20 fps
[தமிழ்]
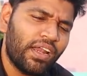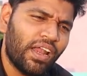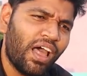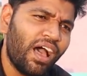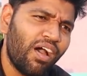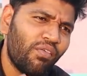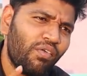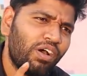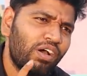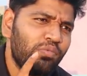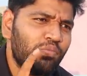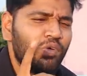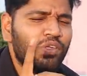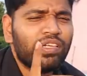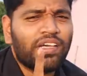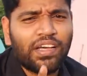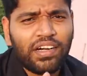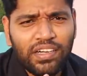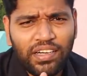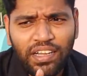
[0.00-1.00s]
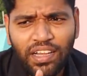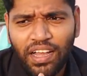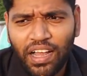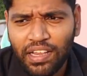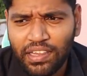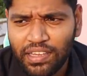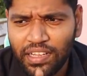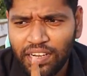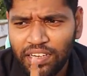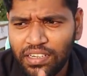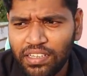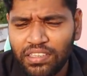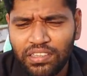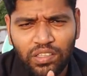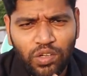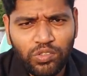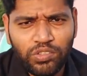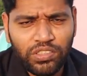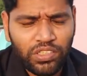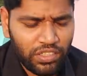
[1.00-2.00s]
நான் வாங்கும்போது கரெக்டாக தேர்ட்டீன்
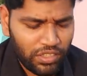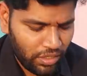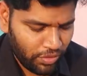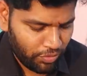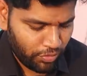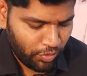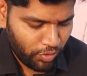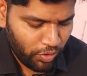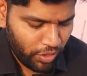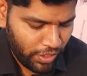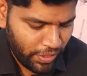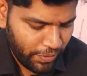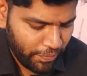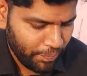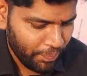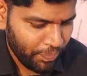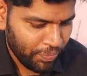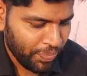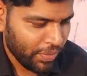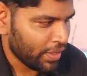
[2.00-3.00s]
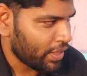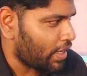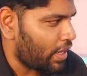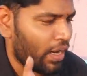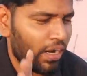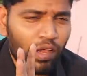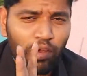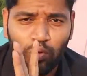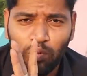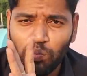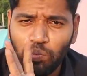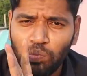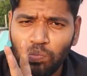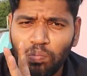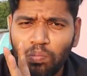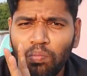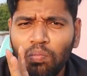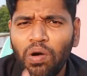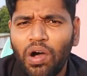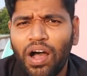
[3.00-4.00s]
தௌசண்ட் இந்த ஃபோனு நான்
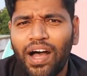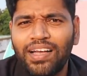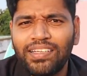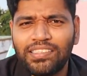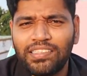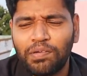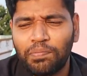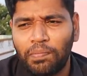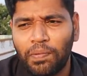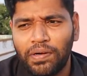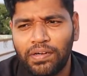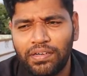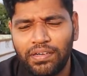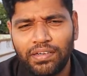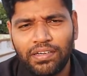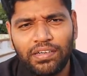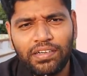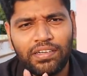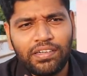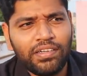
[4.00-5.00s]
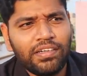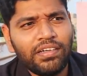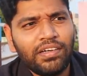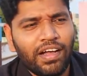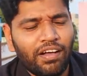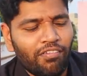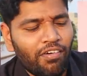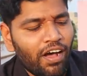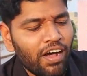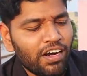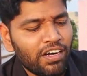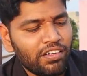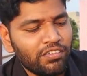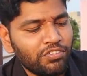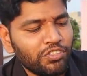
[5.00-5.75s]
ரொம்ப ஆசைப்பட்டு நான் வாங்கின